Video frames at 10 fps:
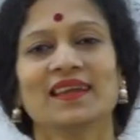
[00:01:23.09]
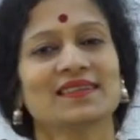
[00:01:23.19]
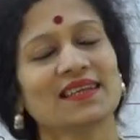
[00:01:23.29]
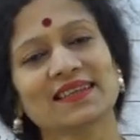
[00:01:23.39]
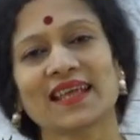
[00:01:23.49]

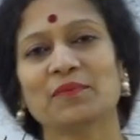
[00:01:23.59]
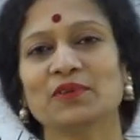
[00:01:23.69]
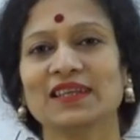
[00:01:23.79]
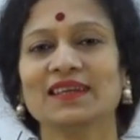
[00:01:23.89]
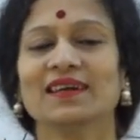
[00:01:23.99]
ঠিক
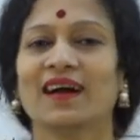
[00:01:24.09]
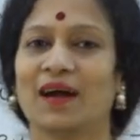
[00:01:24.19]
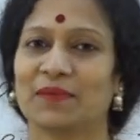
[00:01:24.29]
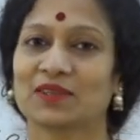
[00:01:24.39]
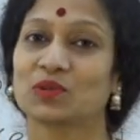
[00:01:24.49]
তেমনি
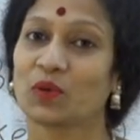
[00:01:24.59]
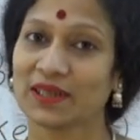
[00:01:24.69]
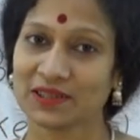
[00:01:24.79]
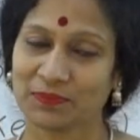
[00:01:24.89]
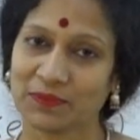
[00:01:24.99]
আমরা
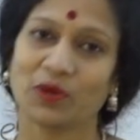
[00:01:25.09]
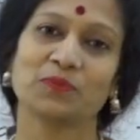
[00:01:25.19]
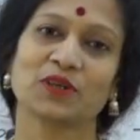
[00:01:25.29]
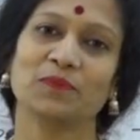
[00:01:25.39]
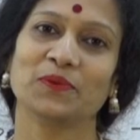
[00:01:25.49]
তড়িৎ বিভব
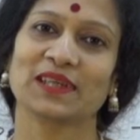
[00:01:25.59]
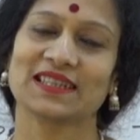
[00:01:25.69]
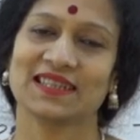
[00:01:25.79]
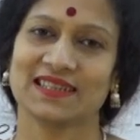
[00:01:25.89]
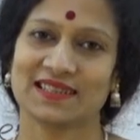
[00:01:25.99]
সম্পর্কে
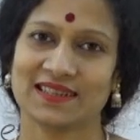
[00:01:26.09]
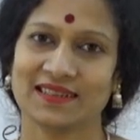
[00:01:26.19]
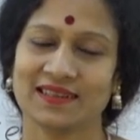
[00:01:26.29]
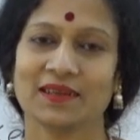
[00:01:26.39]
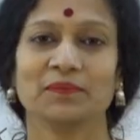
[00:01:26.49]
জেনেছি
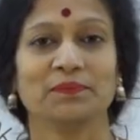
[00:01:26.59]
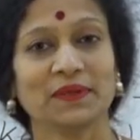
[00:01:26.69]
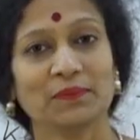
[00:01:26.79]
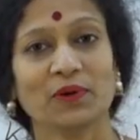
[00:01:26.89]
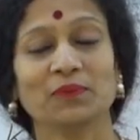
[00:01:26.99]

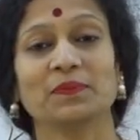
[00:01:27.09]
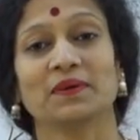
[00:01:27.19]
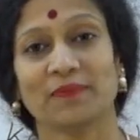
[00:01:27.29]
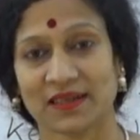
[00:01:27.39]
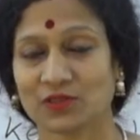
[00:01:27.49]
বিভব
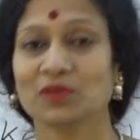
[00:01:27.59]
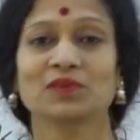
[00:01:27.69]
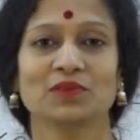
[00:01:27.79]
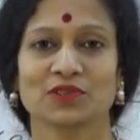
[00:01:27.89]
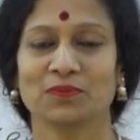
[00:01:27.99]

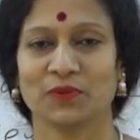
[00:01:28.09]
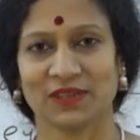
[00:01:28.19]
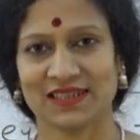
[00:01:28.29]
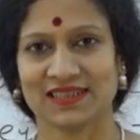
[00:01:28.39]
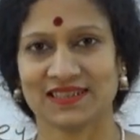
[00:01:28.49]
পার্থক্য
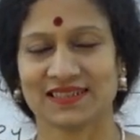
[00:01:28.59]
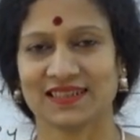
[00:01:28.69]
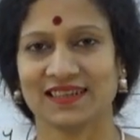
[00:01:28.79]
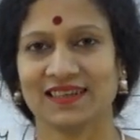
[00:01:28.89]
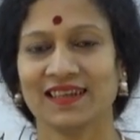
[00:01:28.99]
সম্পর্কে জেনেছি